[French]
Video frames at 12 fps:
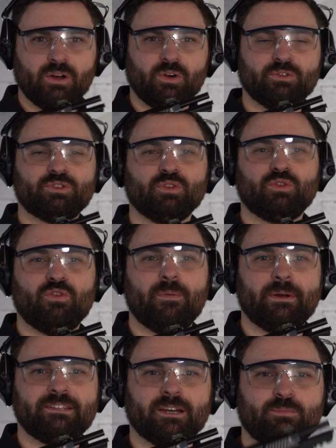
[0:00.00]
On se retrouve au
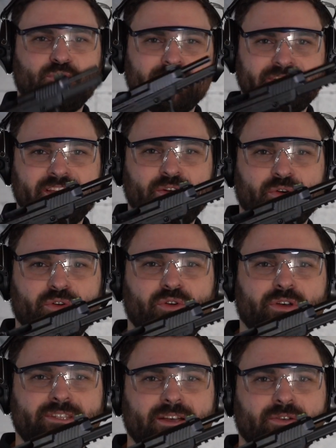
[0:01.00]
pas de tir pour essayer le Ruger
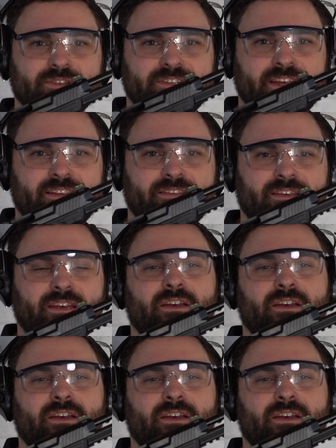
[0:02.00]
57.